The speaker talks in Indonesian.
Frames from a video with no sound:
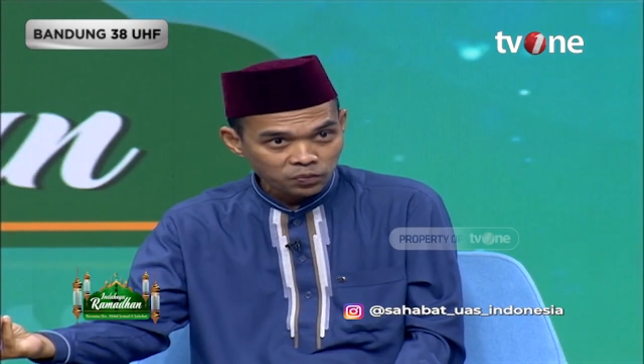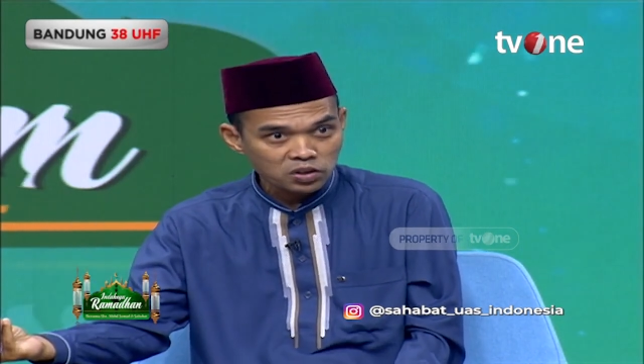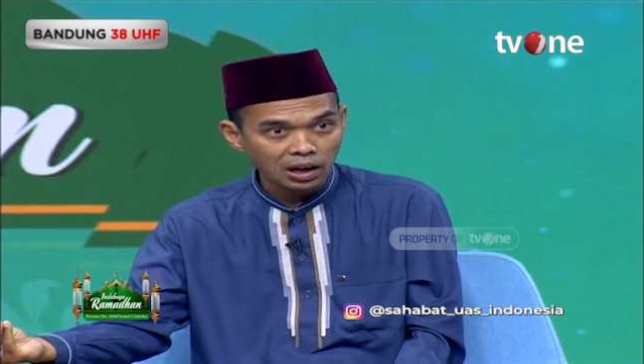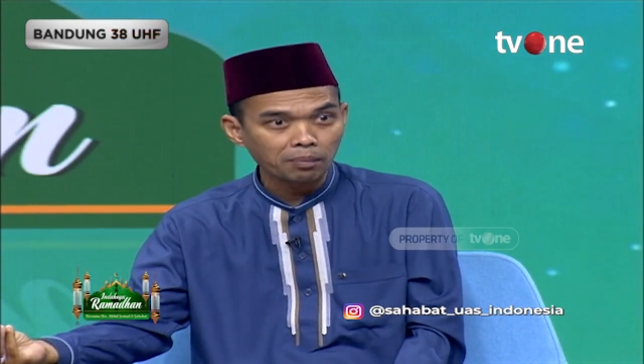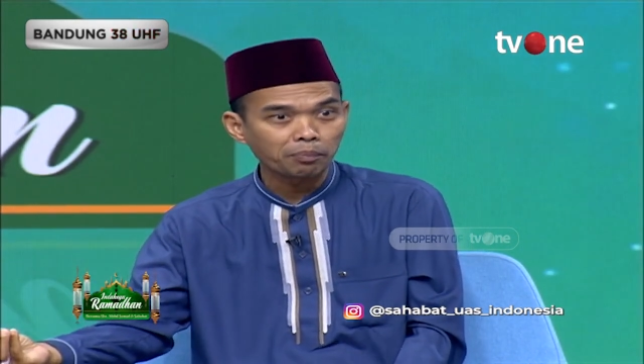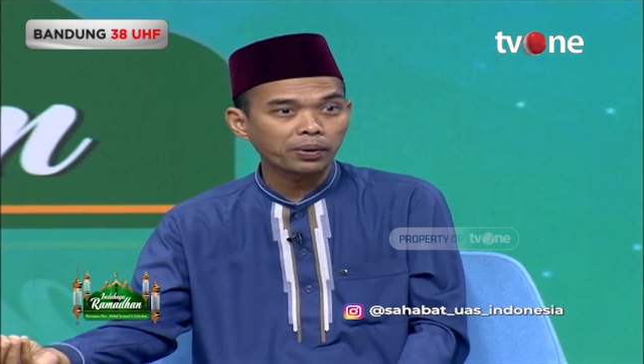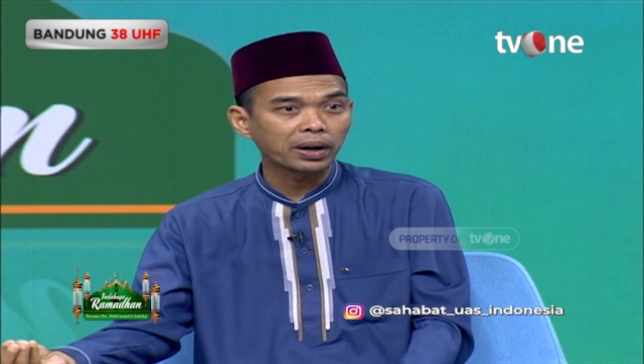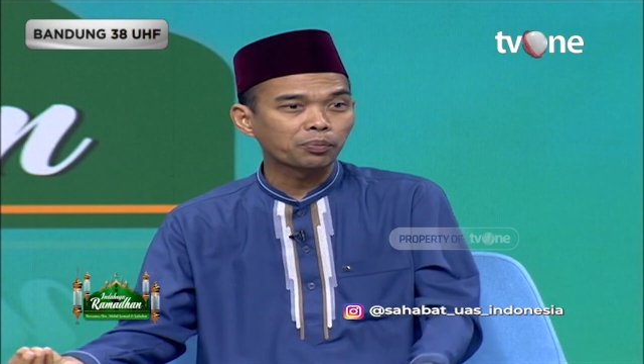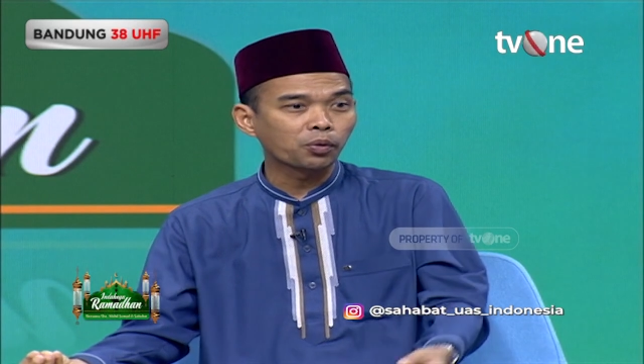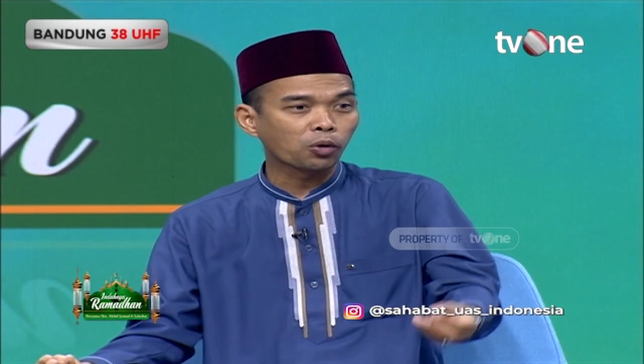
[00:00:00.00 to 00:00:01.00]

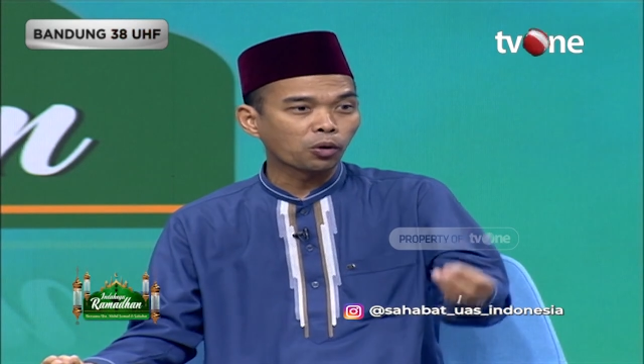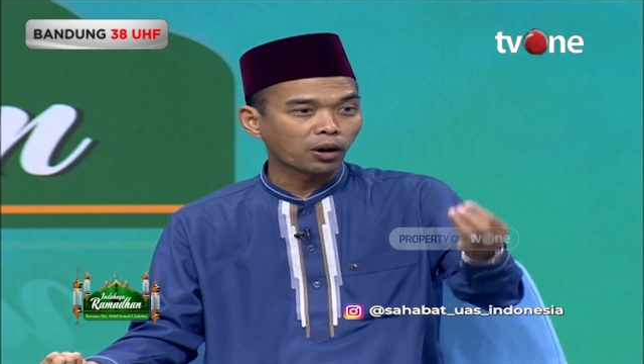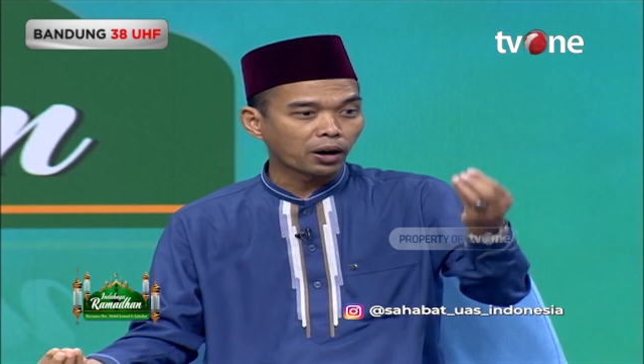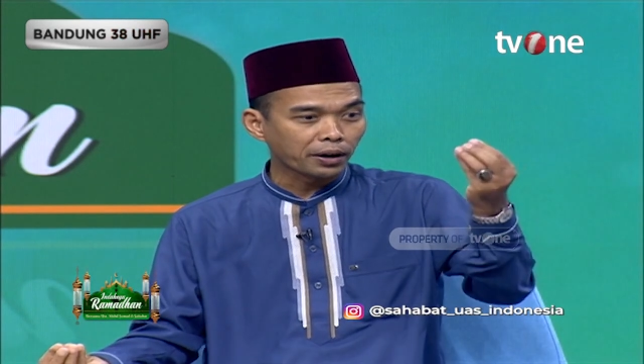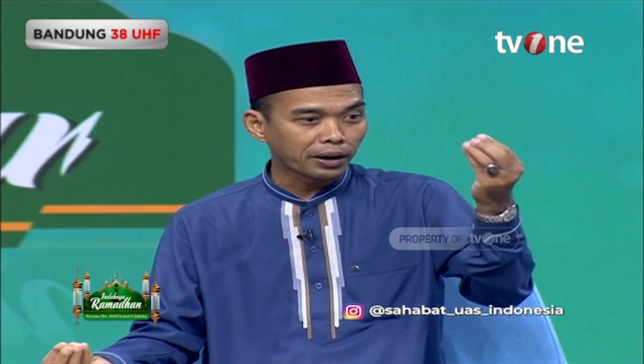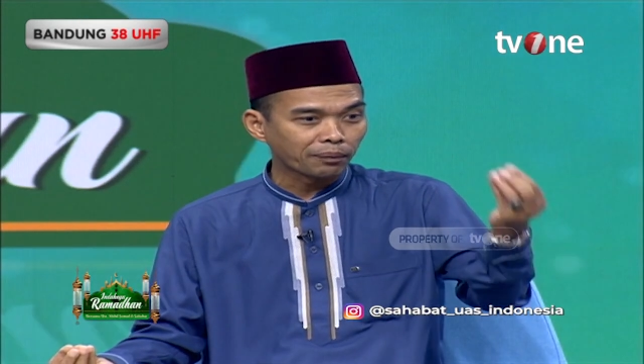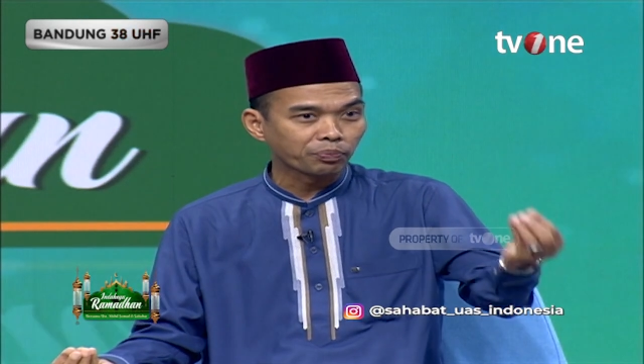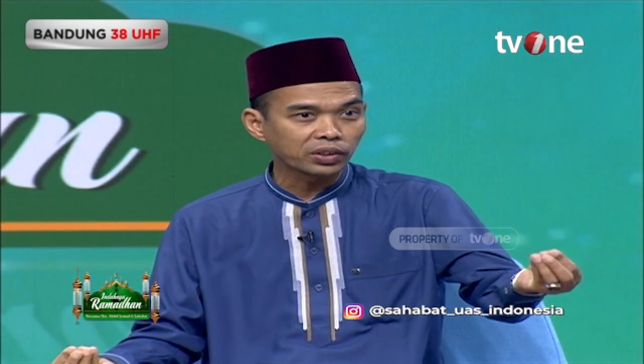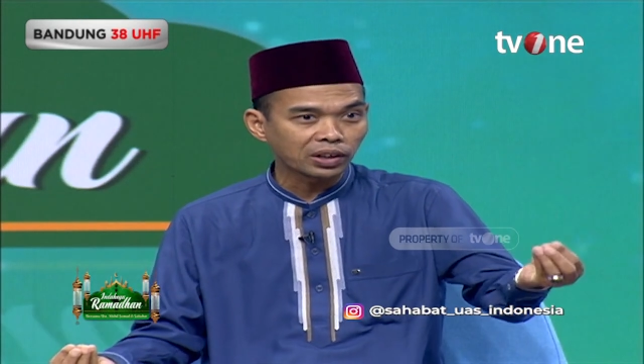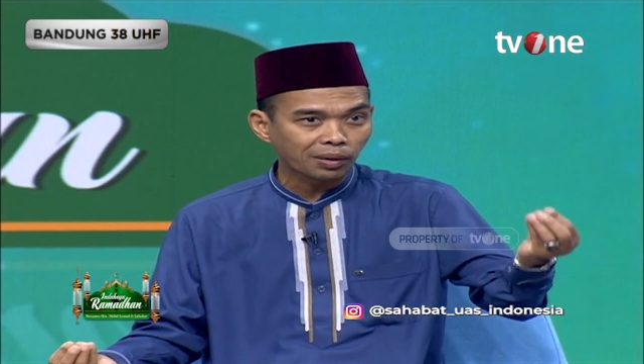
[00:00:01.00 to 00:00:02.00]
sampai pukul
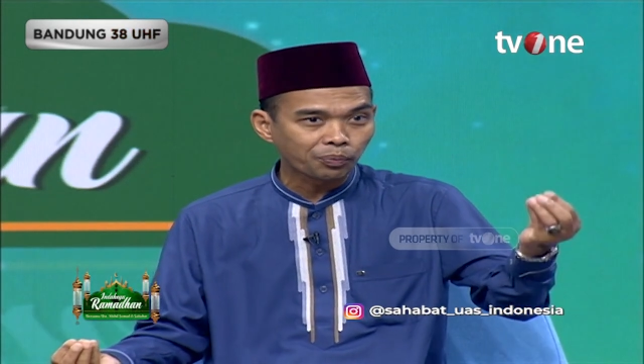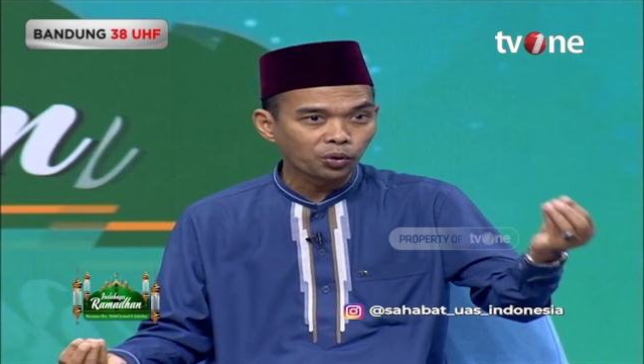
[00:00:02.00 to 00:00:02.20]
6.30,